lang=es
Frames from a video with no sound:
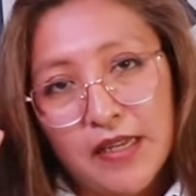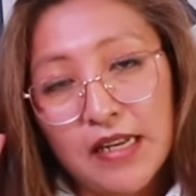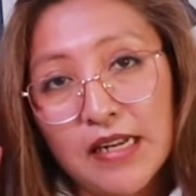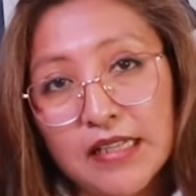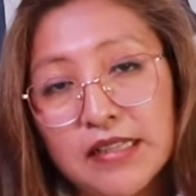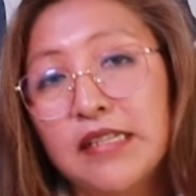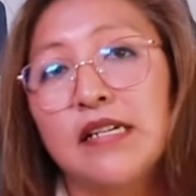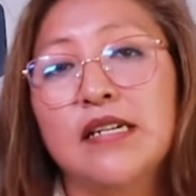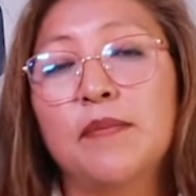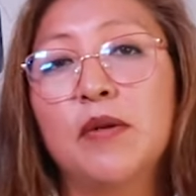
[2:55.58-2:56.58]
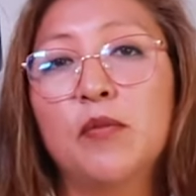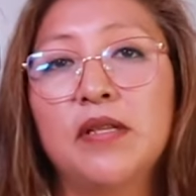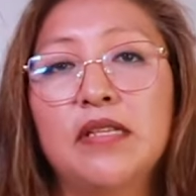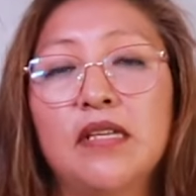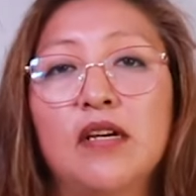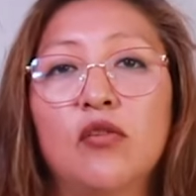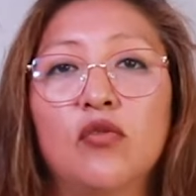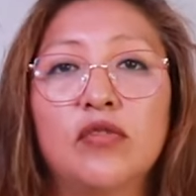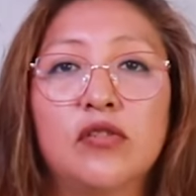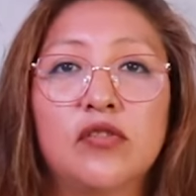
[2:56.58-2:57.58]
en la tierra prometida
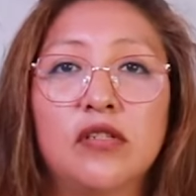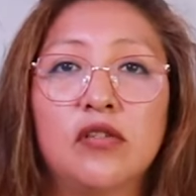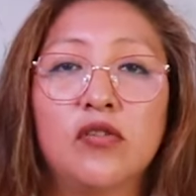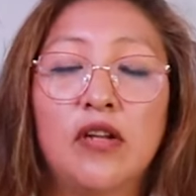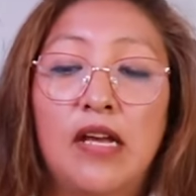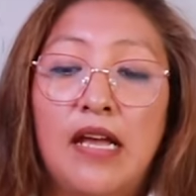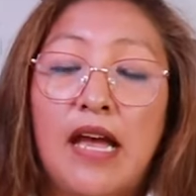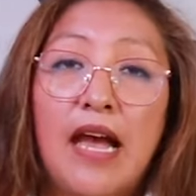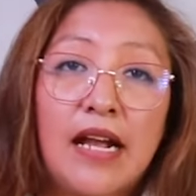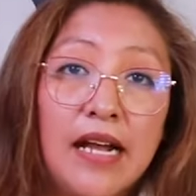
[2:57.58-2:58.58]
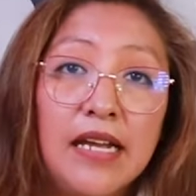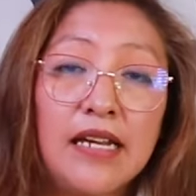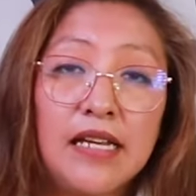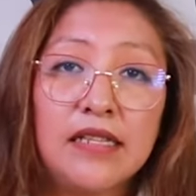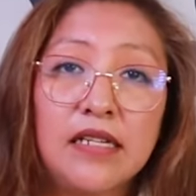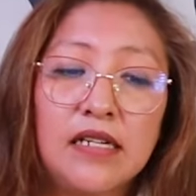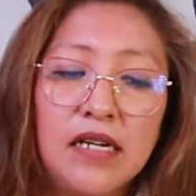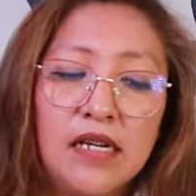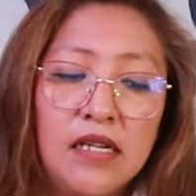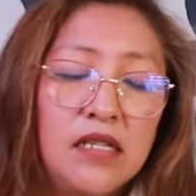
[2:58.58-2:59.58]
con nuestro Señor, acá en la
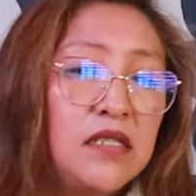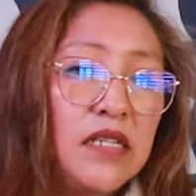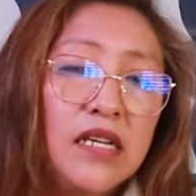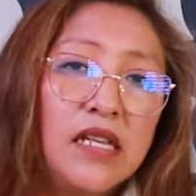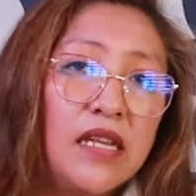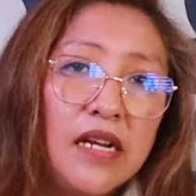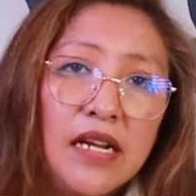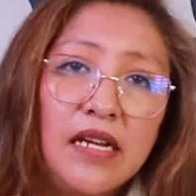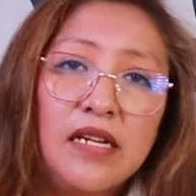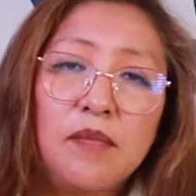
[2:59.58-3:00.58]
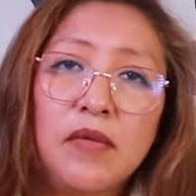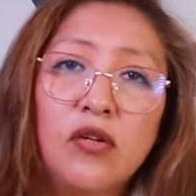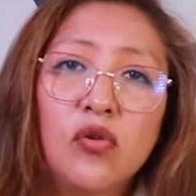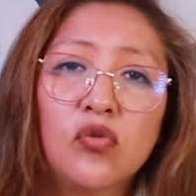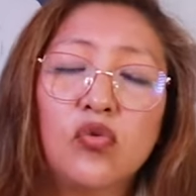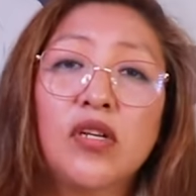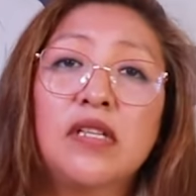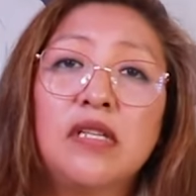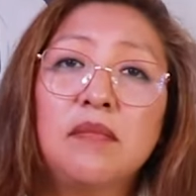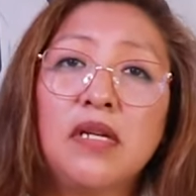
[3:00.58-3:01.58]
tierra se quedará el enemigo
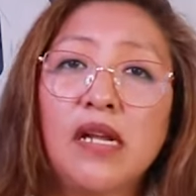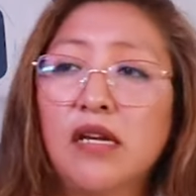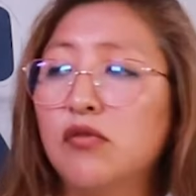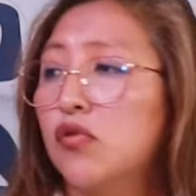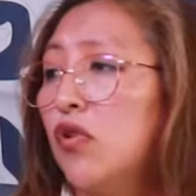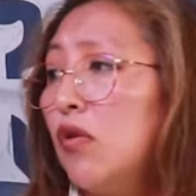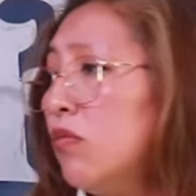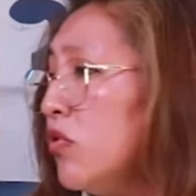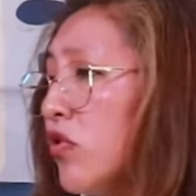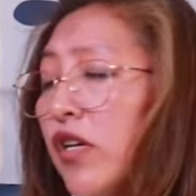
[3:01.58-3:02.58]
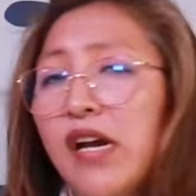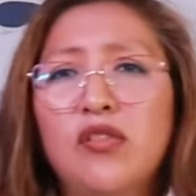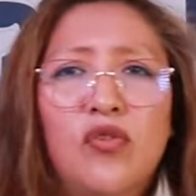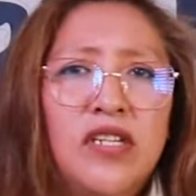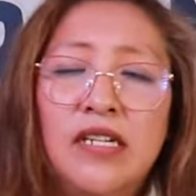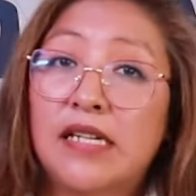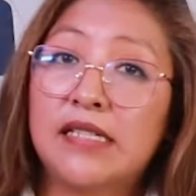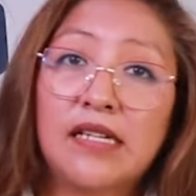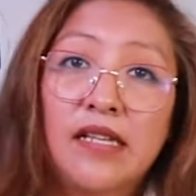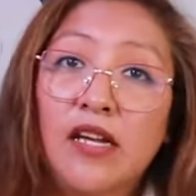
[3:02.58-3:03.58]
durante mil años buscando a quien
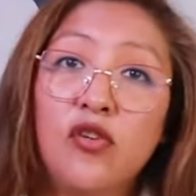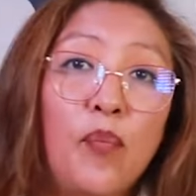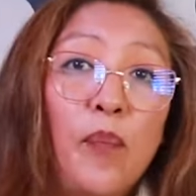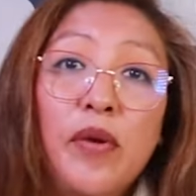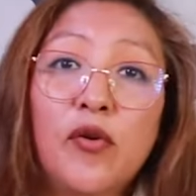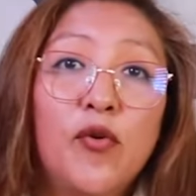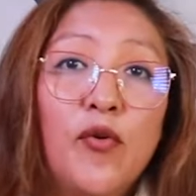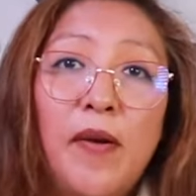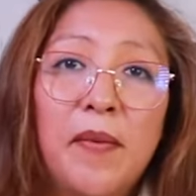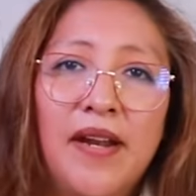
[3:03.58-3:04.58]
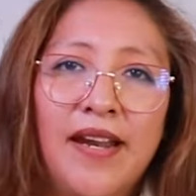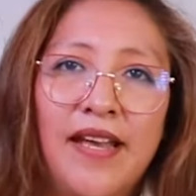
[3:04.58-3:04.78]
hacer daño, pero no habrá